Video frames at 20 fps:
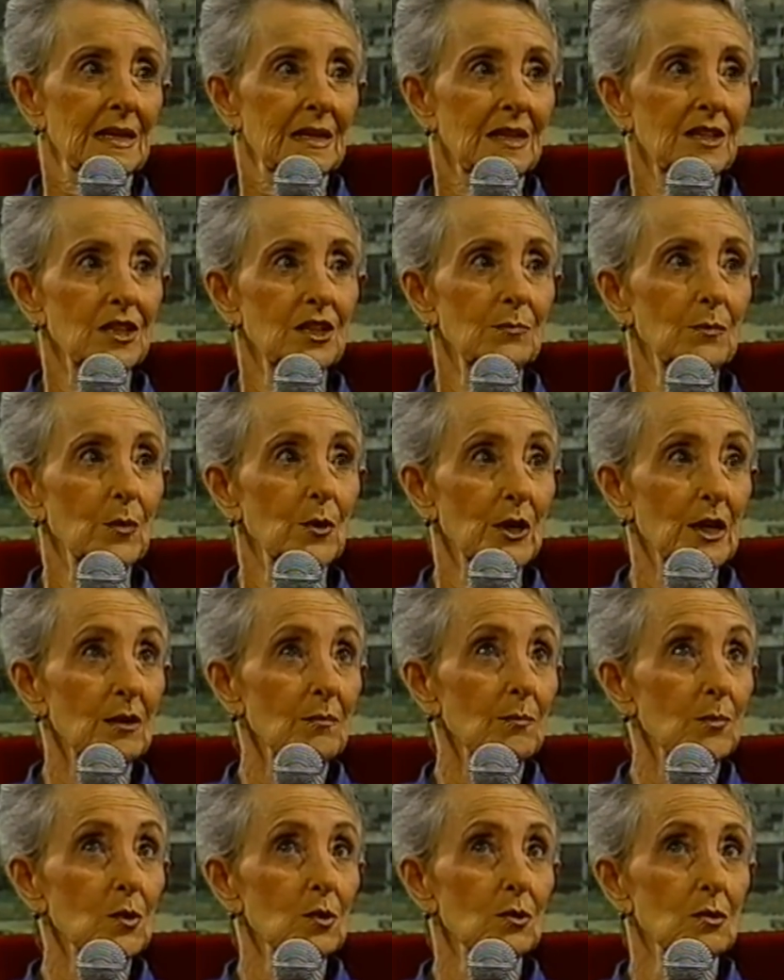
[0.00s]
Y por
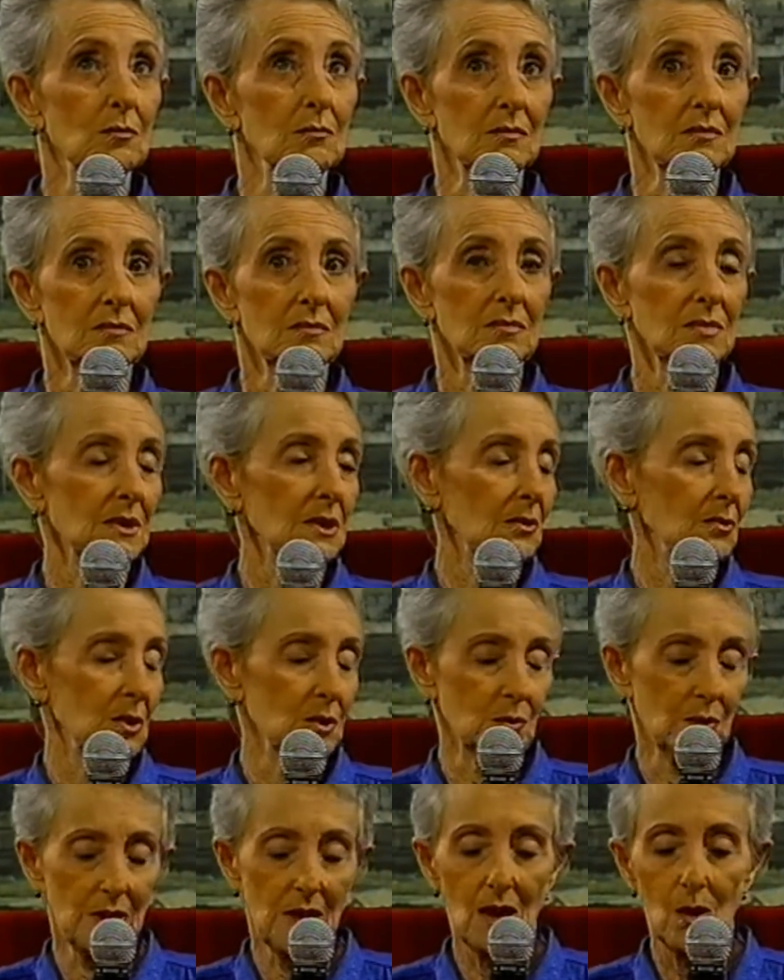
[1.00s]
ejemplo, ni
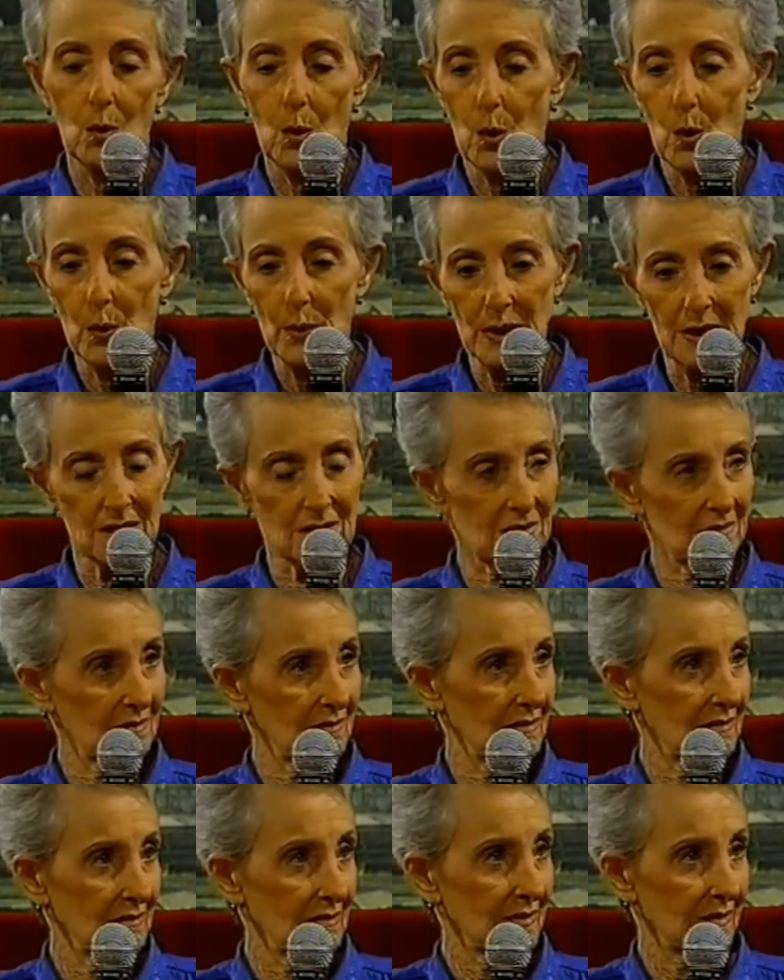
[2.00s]
cuando era joven,
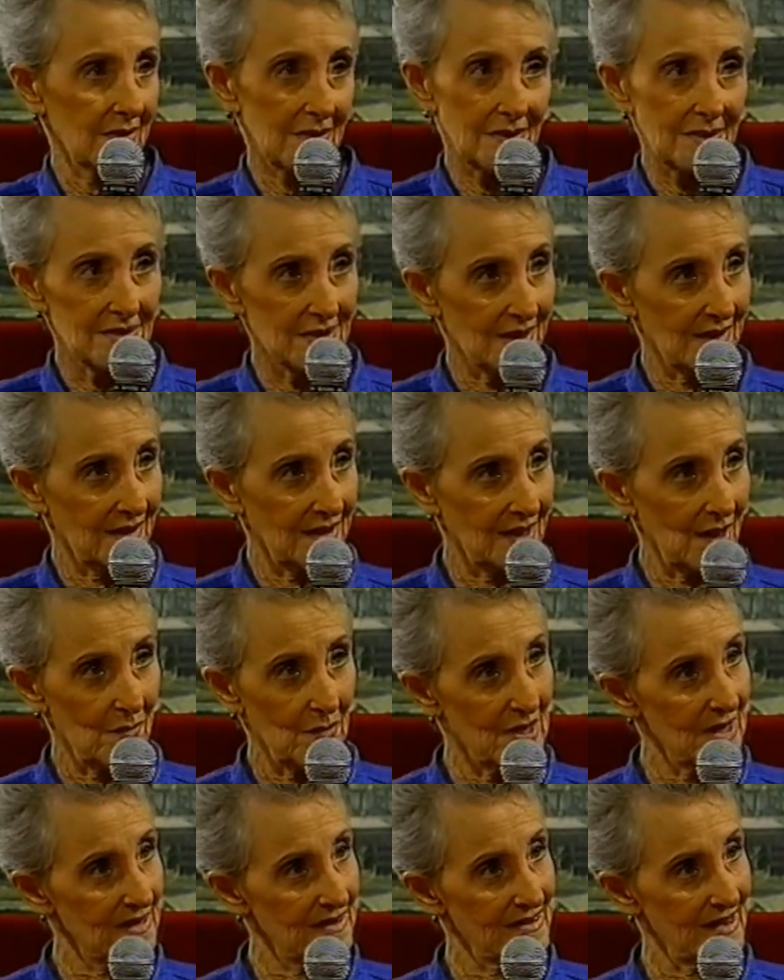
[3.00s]
que dicen que era
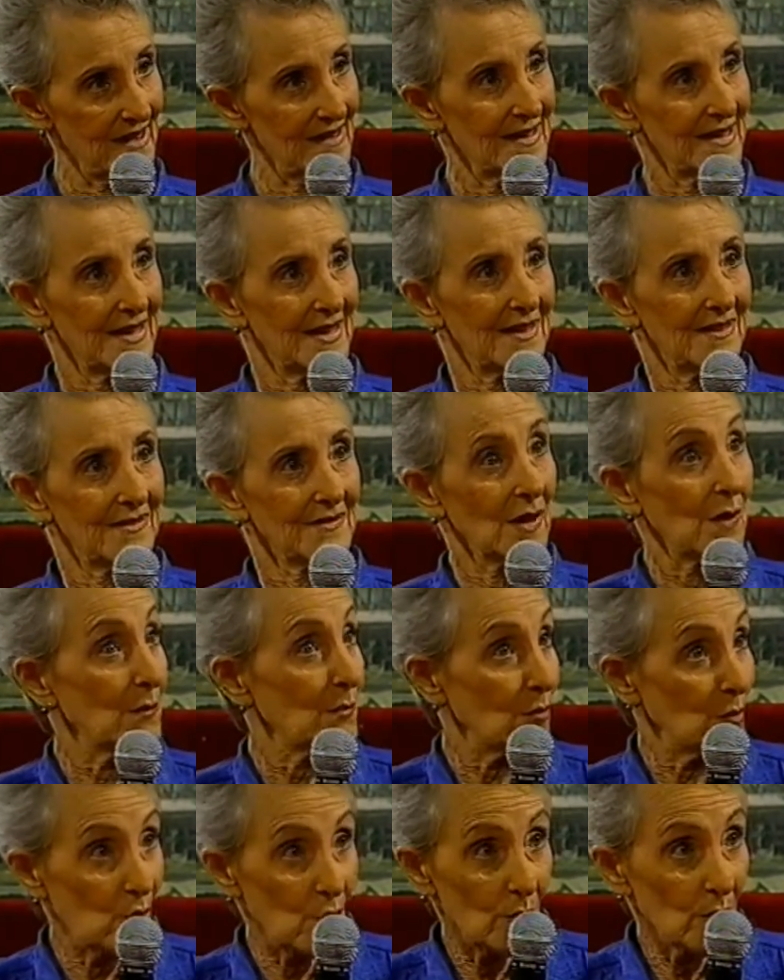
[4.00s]
bella,
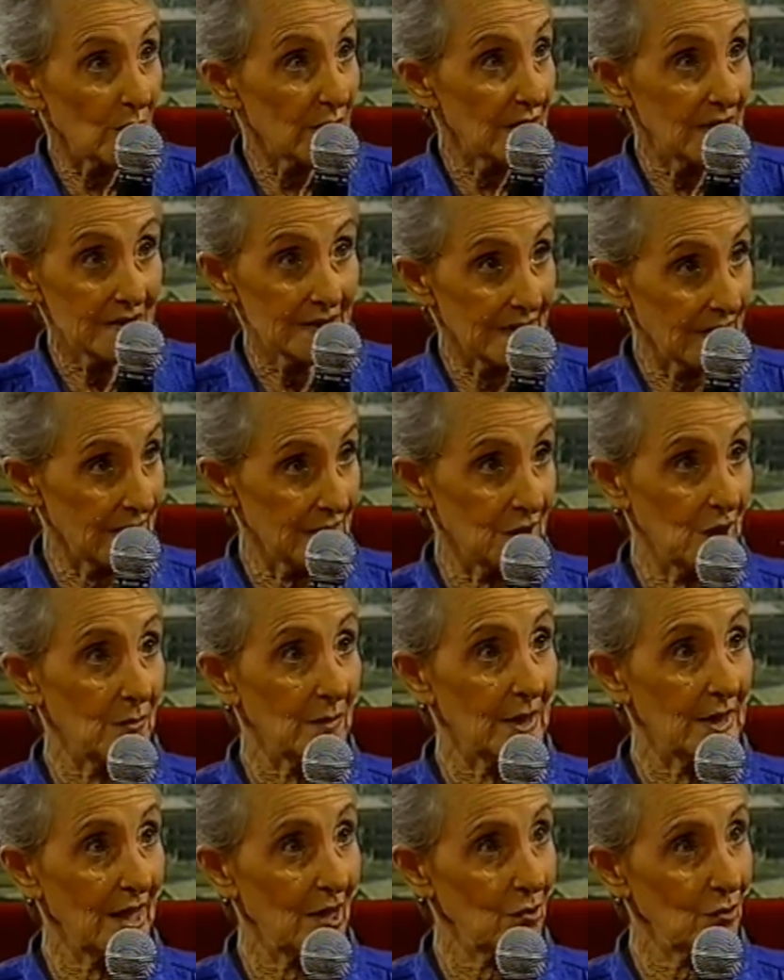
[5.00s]
tampoco podía ser
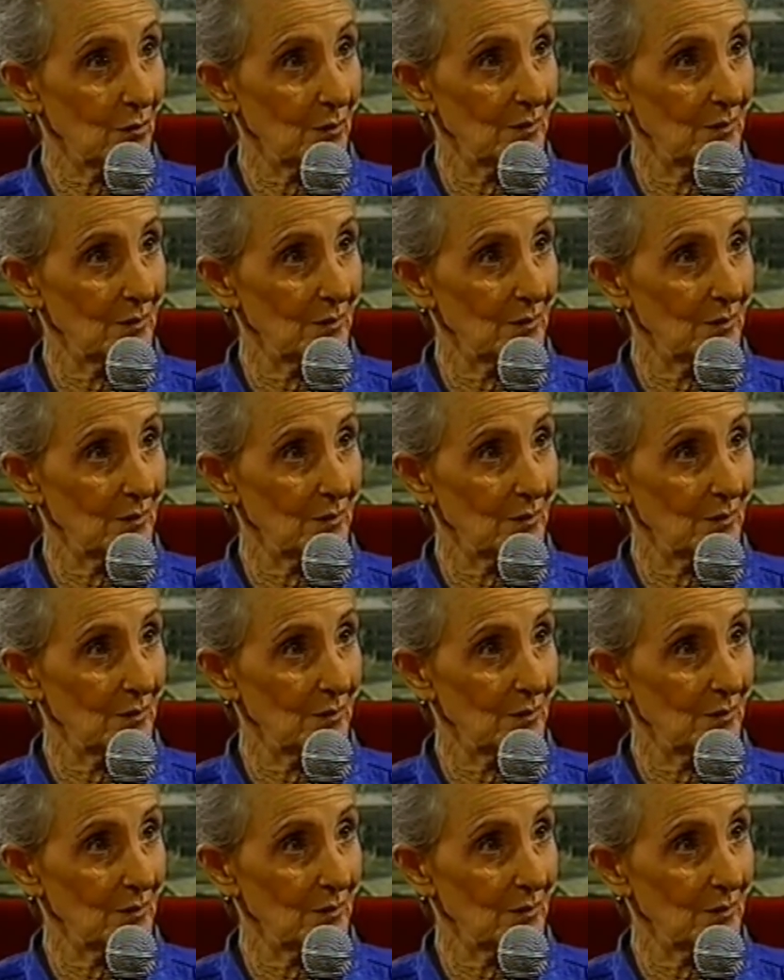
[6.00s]
determinados.